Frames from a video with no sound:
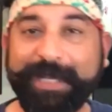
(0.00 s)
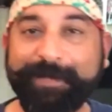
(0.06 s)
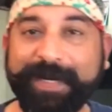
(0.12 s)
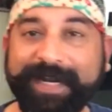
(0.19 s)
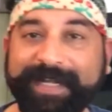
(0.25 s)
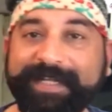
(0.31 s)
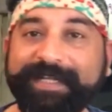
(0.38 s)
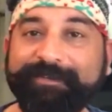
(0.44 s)

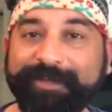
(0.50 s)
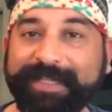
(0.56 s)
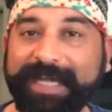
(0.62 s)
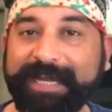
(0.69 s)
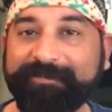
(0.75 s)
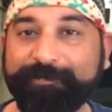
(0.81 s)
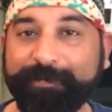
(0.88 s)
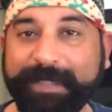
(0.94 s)
keep riding
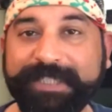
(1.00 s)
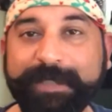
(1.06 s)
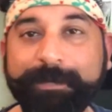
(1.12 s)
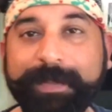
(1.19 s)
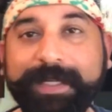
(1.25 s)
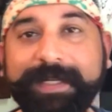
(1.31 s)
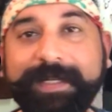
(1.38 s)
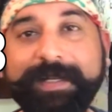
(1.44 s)
with life be
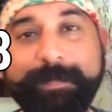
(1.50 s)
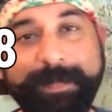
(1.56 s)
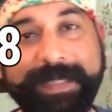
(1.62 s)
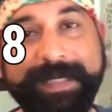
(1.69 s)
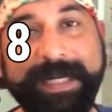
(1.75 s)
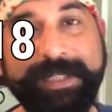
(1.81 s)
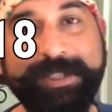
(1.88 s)
simple be